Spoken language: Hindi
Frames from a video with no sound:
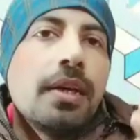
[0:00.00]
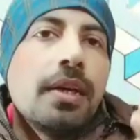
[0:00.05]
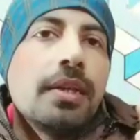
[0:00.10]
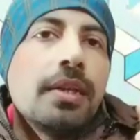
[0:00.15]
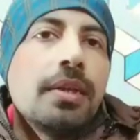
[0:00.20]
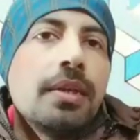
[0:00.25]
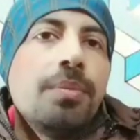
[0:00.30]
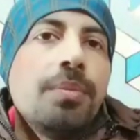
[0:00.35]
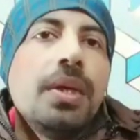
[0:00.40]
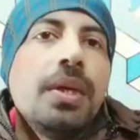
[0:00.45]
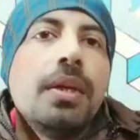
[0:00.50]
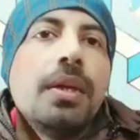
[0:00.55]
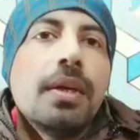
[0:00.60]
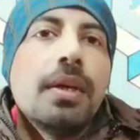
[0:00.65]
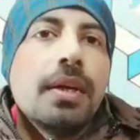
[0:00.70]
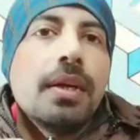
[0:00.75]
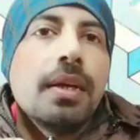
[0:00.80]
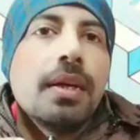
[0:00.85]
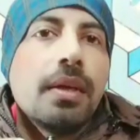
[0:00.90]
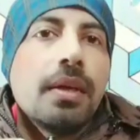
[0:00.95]
ए मिरर
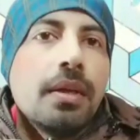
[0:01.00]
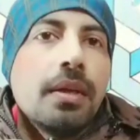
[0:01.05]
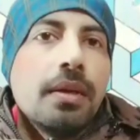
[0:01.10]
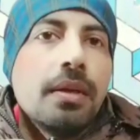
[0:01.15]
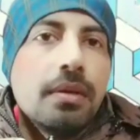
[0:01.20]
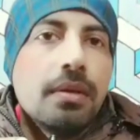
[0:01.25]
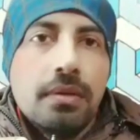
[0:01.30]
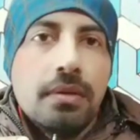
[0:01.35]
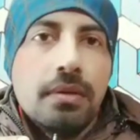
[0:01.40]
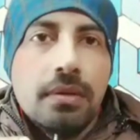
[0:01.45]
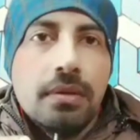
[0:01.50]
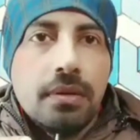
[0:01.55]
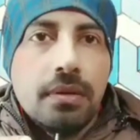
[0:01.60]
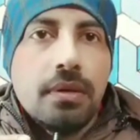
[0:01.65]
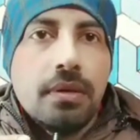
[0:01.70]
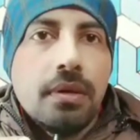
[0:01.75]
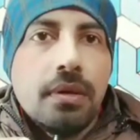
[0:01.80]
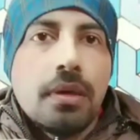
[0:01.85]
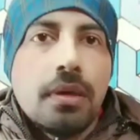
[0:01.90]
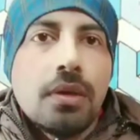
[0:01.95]

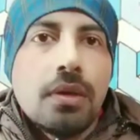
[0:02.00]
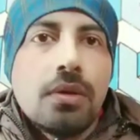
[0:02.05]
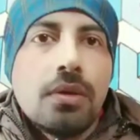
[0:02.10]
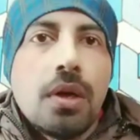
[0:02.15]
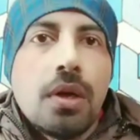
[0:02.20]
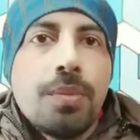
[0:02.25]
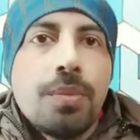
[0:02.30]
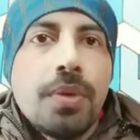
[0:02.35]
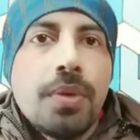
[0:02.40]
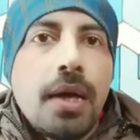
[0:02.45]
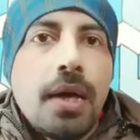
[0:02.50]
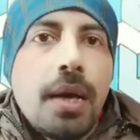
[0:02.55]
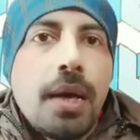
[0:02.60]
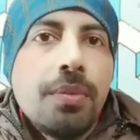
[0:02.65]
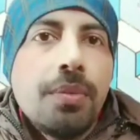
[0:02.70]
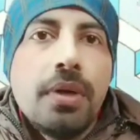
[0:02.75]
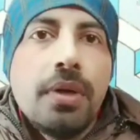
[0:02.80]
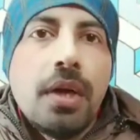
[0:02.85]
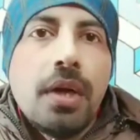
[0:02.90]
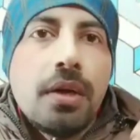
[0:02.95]
के तौर पर आपको
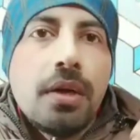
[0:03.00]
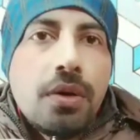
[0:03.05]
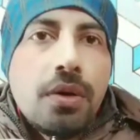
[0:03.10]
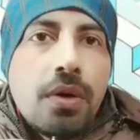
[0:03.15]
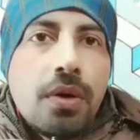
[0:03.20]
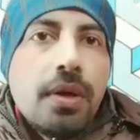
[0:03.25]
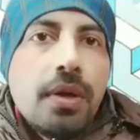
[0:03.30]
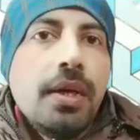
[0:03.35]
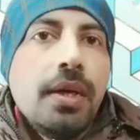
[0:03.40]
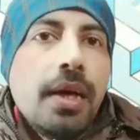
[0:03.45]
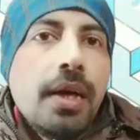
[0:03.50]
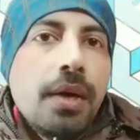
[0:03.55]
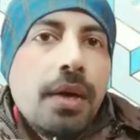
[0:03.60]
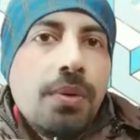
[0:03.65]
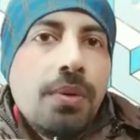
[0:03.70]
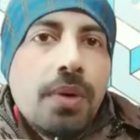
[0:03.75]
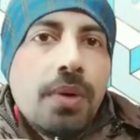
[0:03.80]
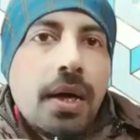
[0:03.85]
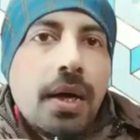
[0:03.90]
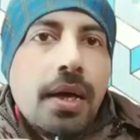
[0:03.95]
ना रिकॉर्डिंग है हो
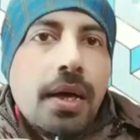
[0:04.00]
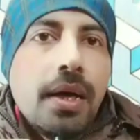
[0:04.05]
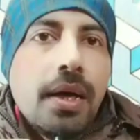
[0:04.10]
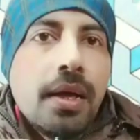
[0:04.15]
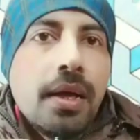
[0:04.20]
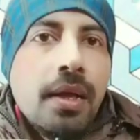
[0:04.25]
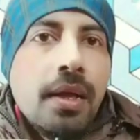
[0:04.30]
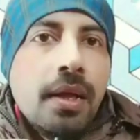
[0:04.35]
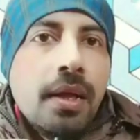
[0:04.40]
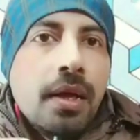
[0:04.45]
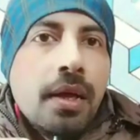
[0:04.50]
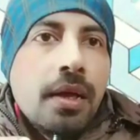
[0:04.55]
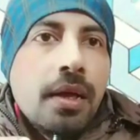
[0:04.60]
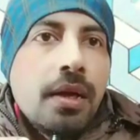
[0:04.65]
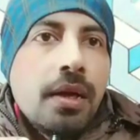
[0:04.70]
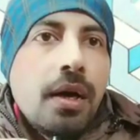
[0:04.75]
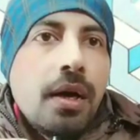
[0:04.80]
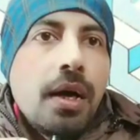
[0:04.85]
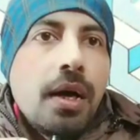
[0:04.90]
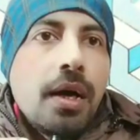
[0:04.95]
रहा है
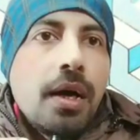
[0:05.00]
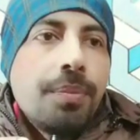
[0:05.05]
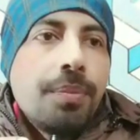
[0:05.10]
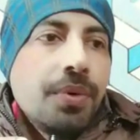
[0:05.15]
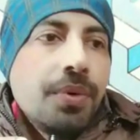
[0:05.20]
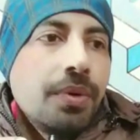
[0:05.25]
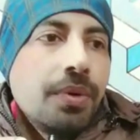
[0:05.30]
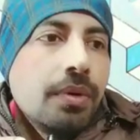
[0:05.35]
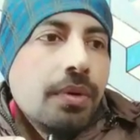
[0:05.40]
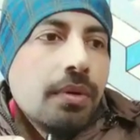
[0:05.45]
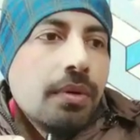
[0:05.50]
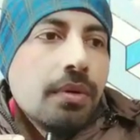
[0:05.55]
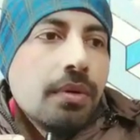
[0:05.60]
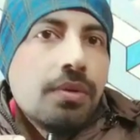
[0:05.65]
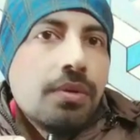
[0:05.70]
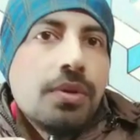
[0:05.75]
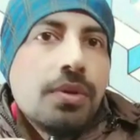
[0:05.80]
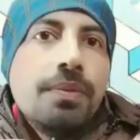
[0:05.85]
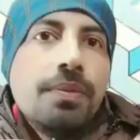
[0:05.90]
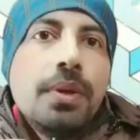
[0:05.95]
ना आप
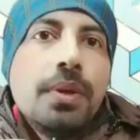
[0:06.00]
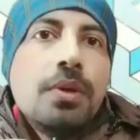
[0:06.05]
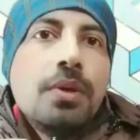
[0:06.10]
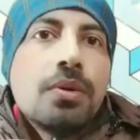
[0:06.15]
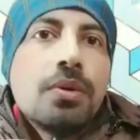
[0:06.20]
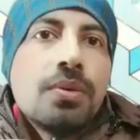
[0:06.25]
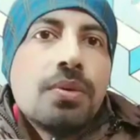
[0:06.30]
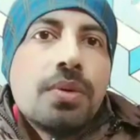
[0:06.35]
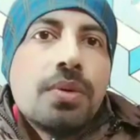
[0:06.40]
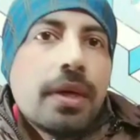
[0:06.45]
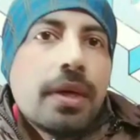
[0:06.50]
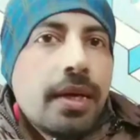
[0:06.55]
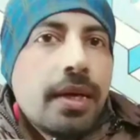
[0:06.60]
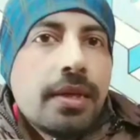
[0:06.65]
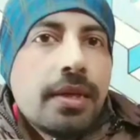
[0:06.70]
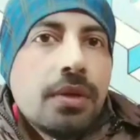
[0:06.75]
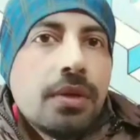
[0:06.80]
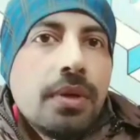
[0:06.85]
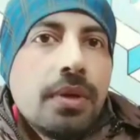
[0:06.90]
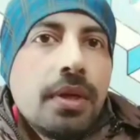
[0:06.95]
कुछ वीडियो शूट कर रहे हैं ऐसा
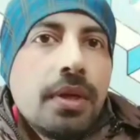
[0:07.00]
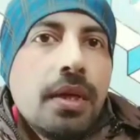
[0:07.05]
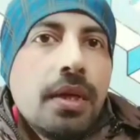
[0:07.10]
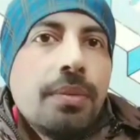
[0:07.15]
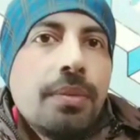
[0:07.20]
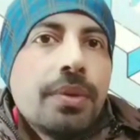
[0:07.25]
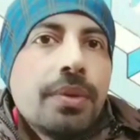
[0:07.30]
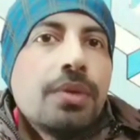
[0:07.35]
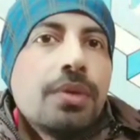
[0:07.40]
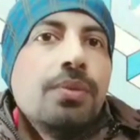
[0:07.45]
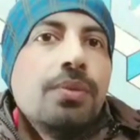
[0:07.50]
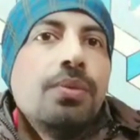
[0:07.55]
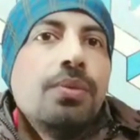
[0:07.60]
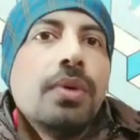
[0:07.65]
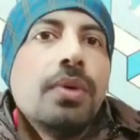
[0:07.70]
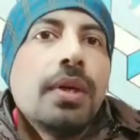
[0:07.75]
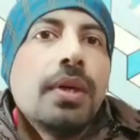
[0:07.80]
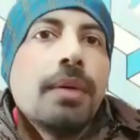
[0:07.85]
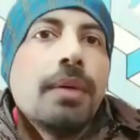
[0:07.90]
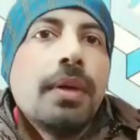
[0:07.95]
तो नहीं है बस वो
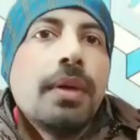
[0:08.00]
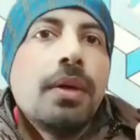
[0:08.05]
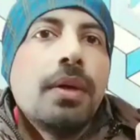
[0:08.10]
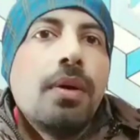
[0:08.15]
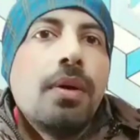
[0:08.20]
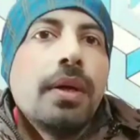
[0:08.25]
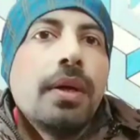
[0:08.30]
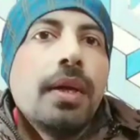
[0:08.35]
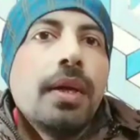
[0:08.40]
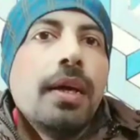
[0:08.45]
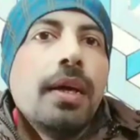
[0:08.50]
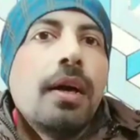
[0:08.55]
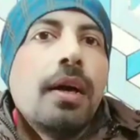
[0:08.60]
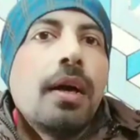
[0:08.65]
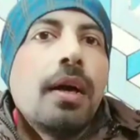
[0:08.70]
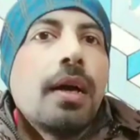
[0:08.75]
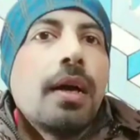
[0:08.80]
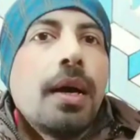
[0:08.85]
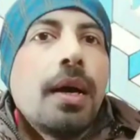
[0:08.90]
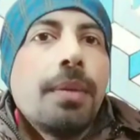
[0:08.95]
केवल ऑन है और
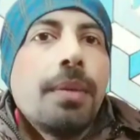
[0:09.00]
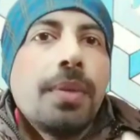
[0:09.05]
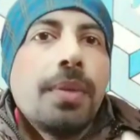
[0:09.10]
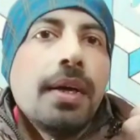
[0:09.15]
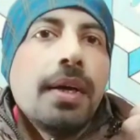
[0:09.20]
आपका